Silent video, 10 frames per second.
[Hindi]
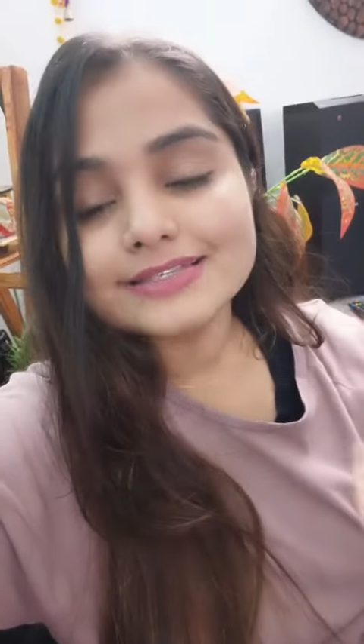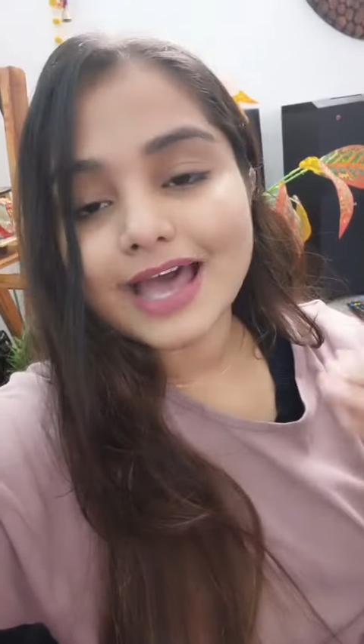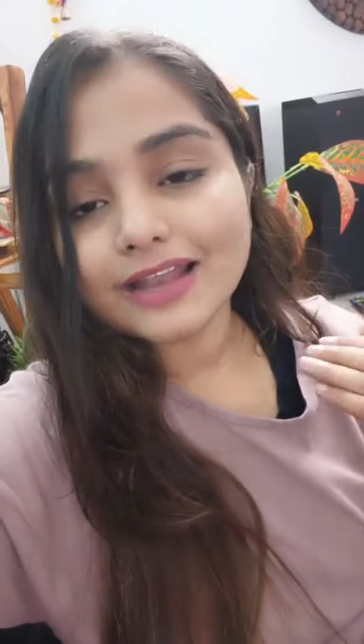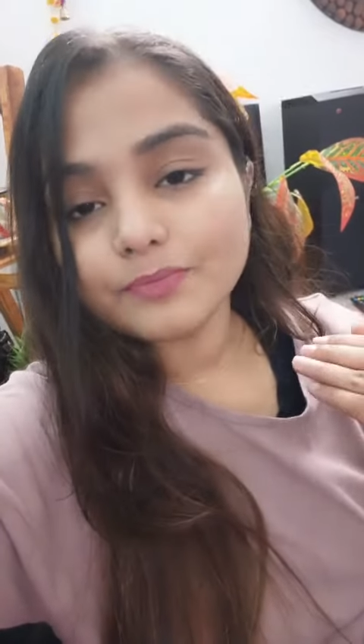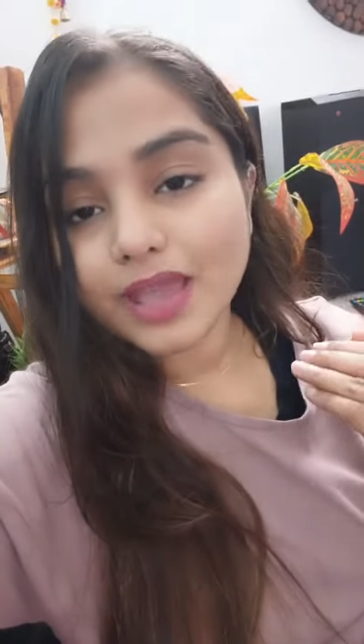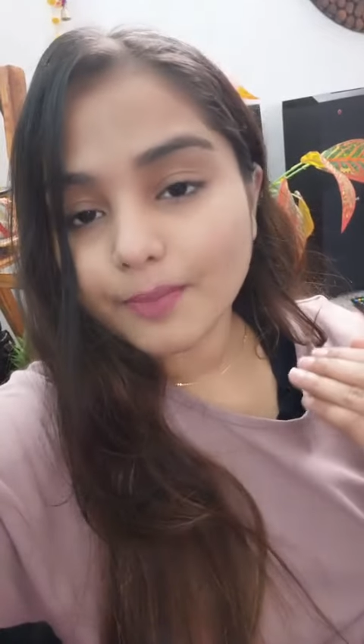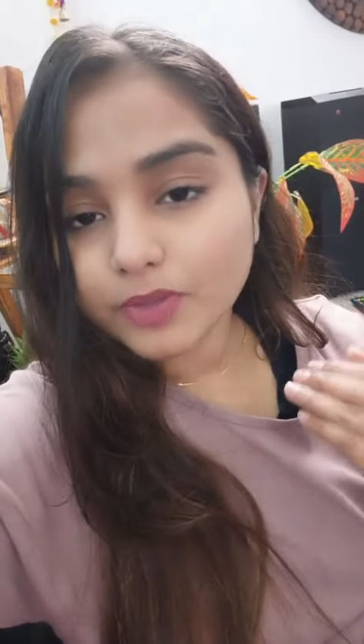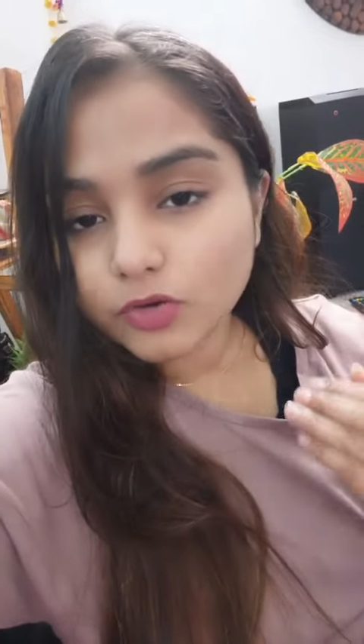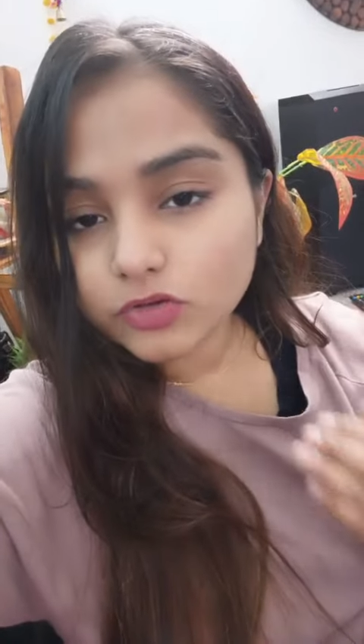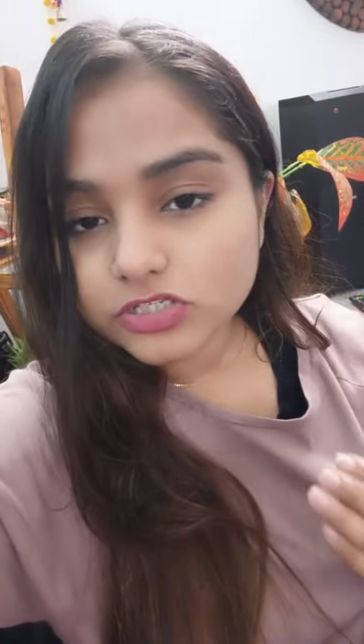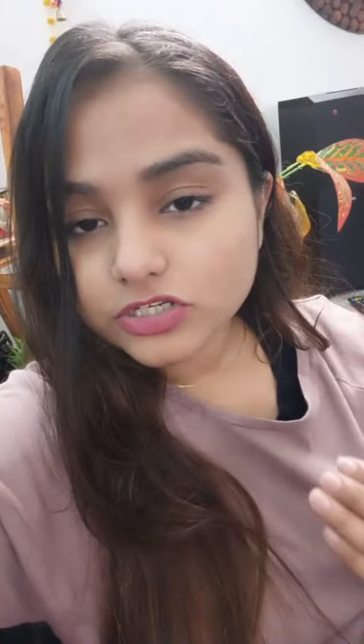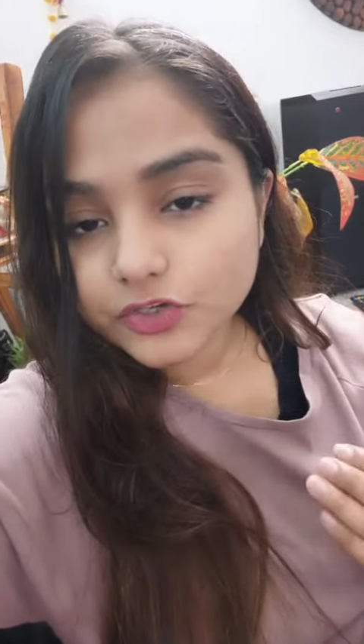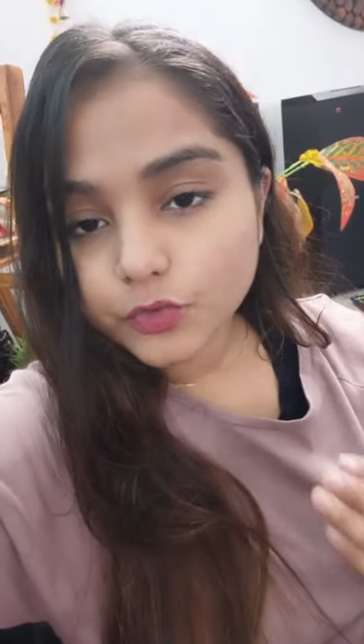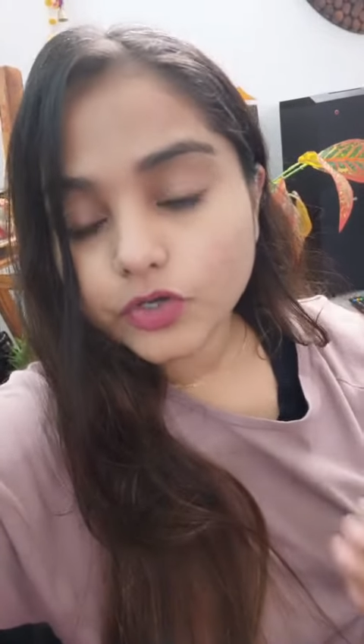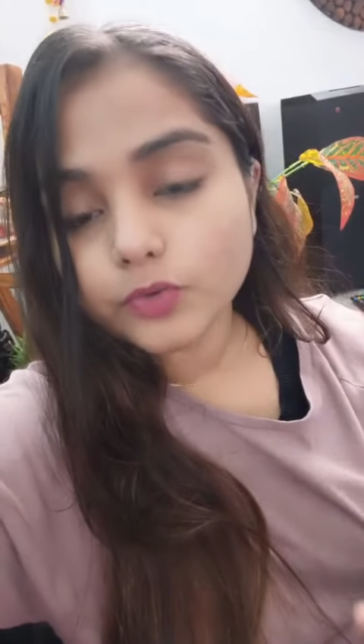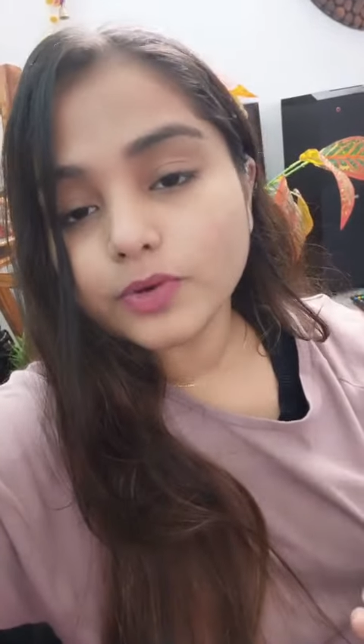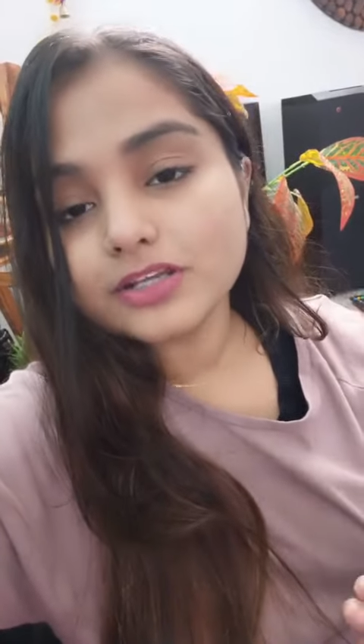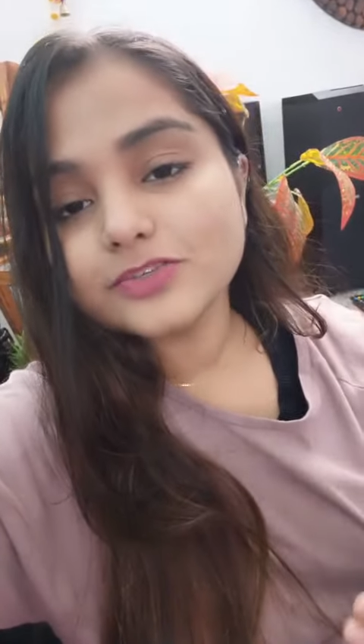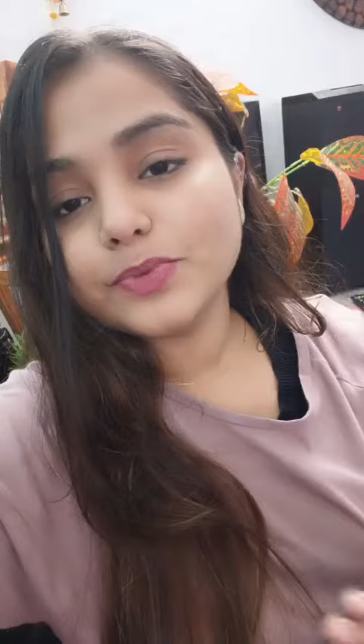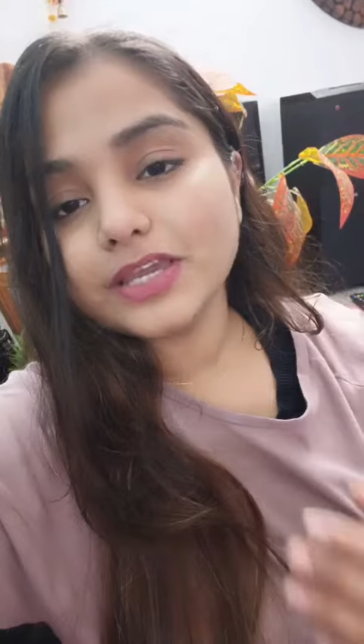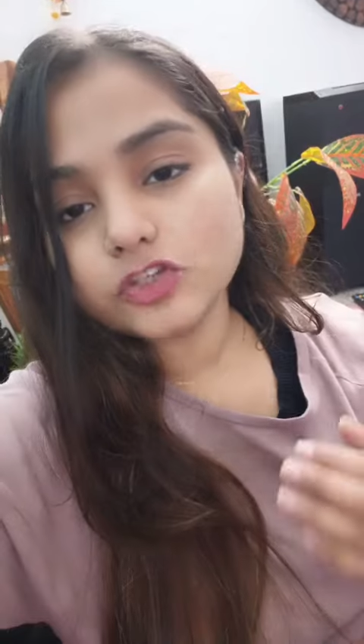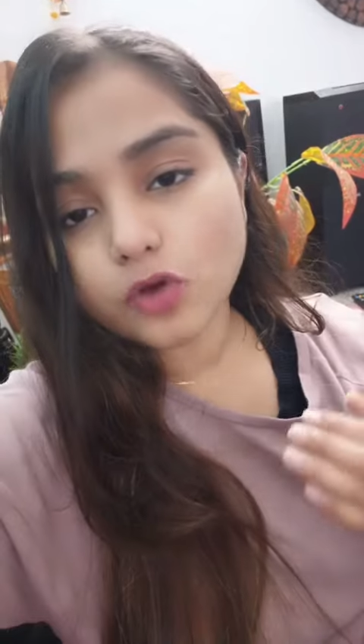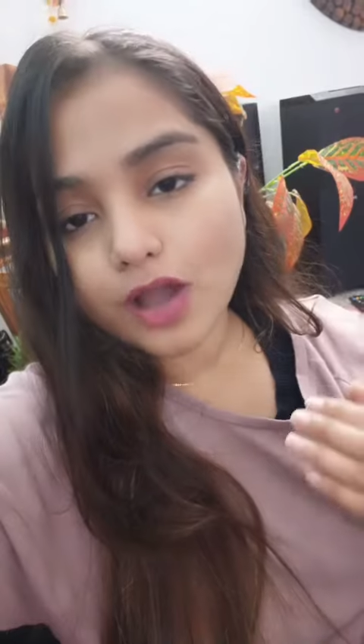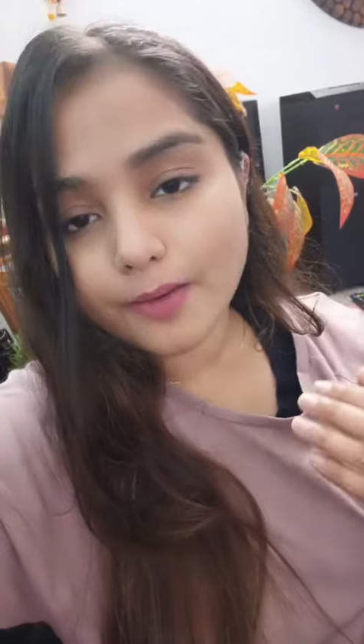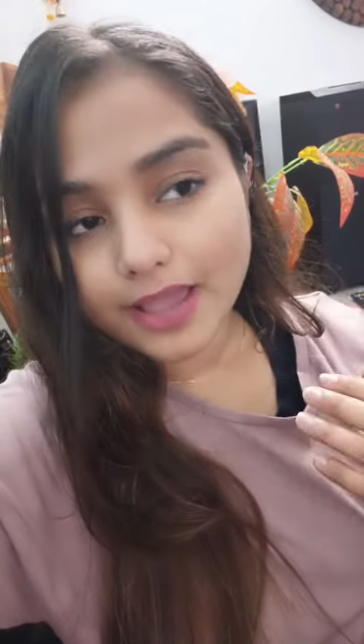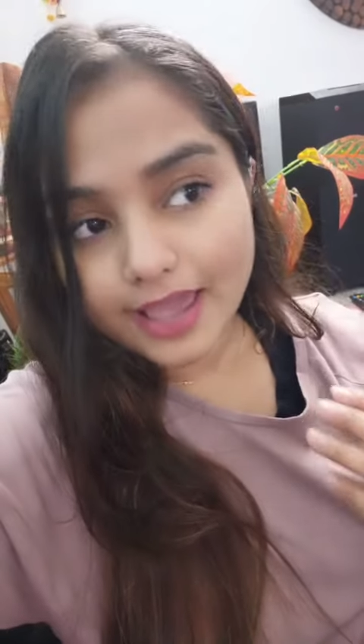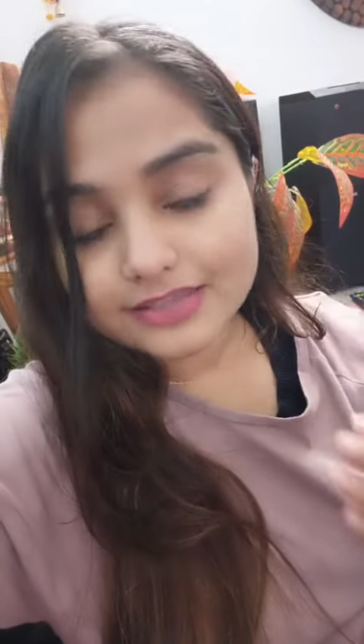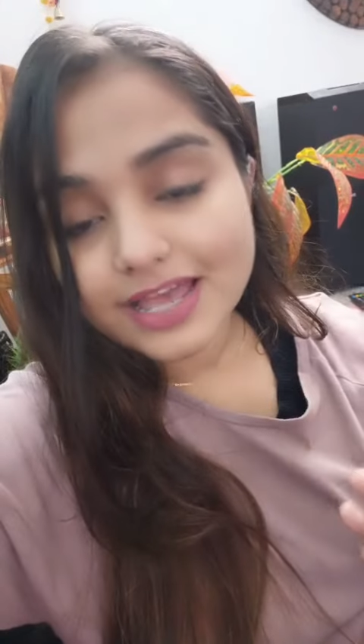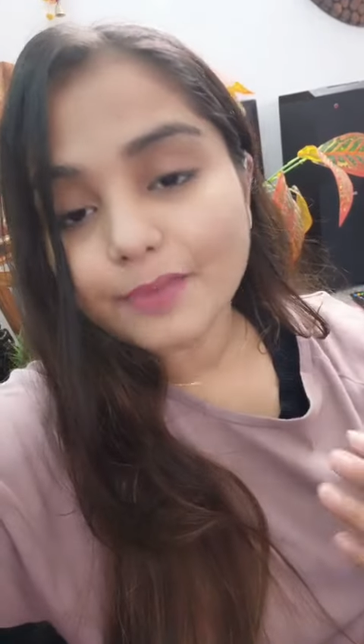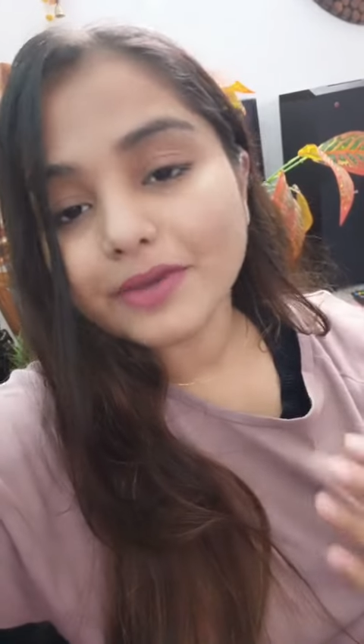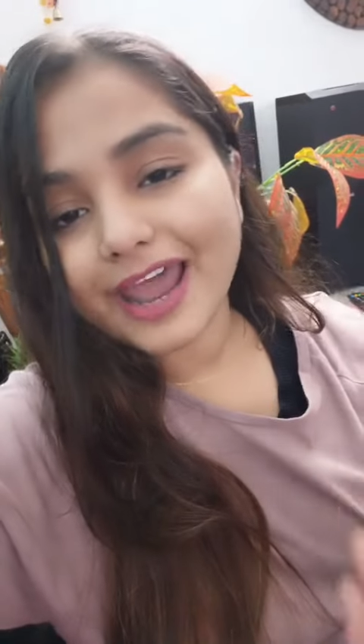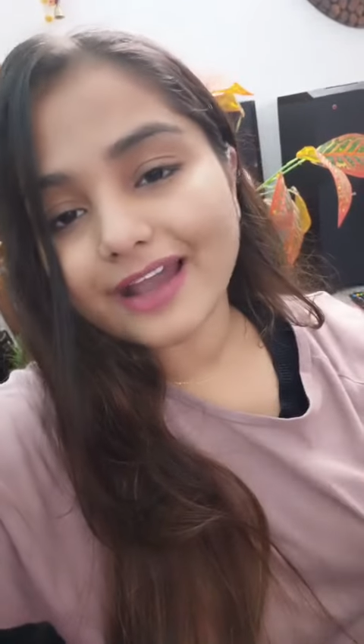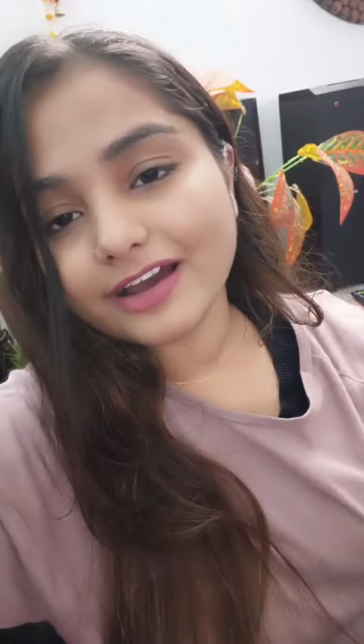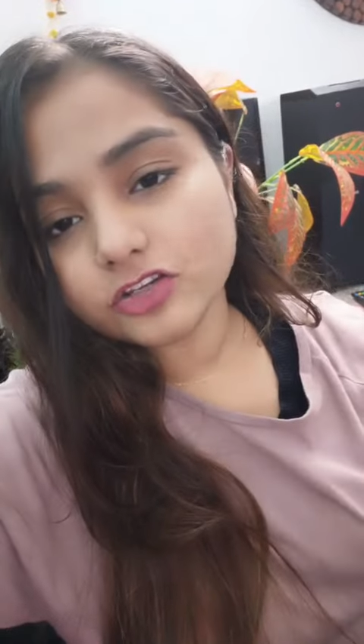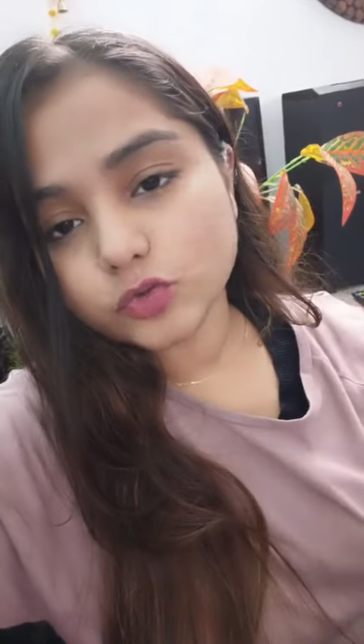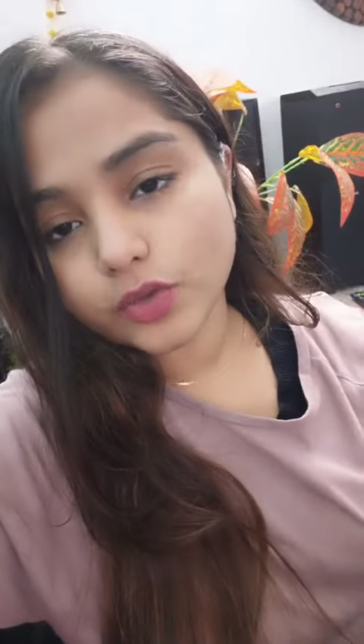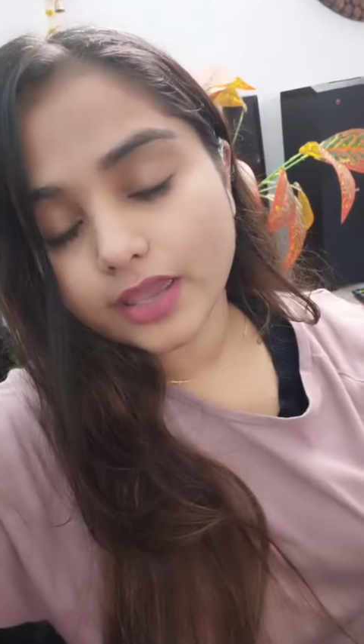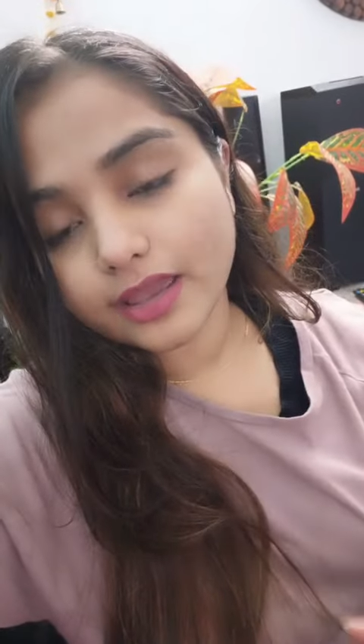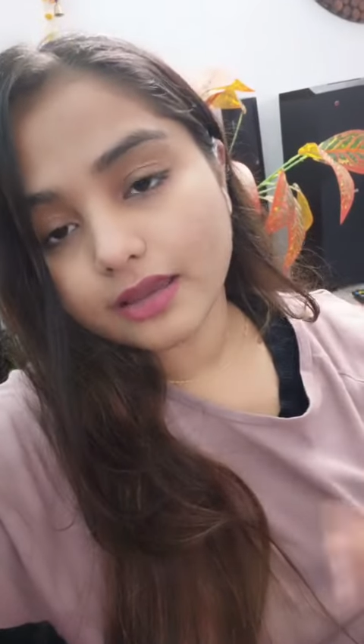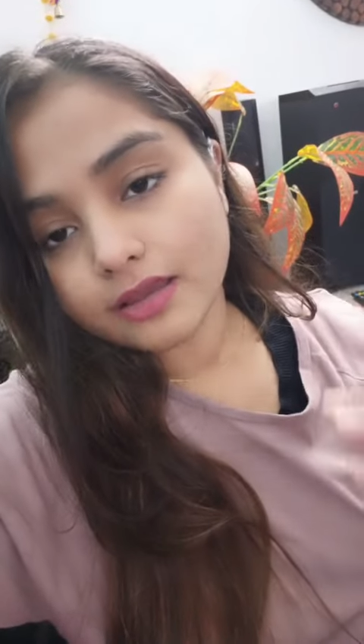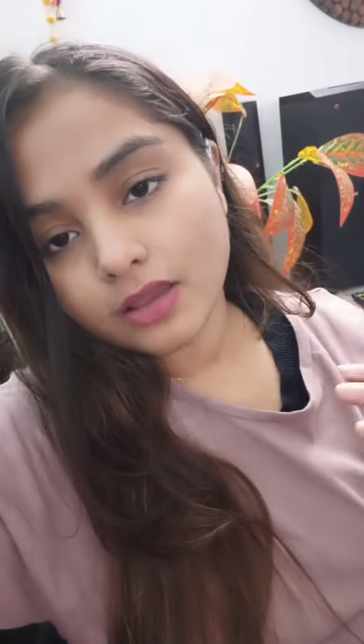साथ में आपके कुछ यूट्यूबर्स भी जो एग्ज़ाम क्रैक कर चुके हैं